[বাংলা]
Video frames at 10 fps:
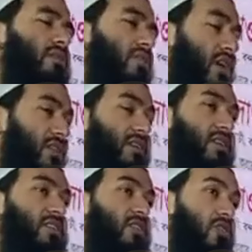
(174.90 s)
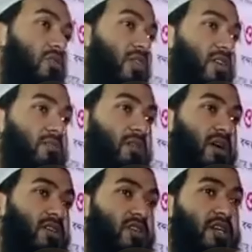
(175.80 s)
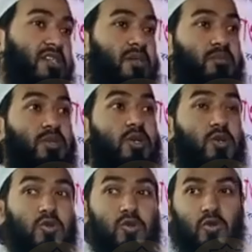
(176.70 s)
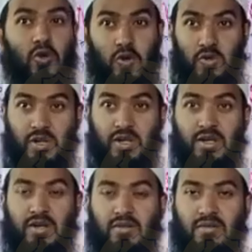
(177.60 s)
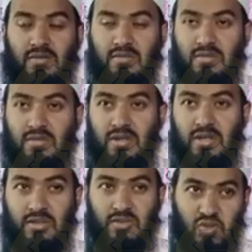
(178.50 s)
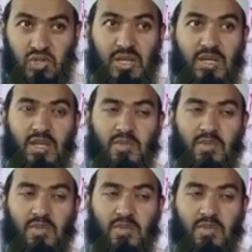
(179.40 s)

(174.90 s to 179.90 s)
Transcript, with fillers: তাদের কাছে রমাদান মাস একটা ভিন্ন ধরনের জান্নাত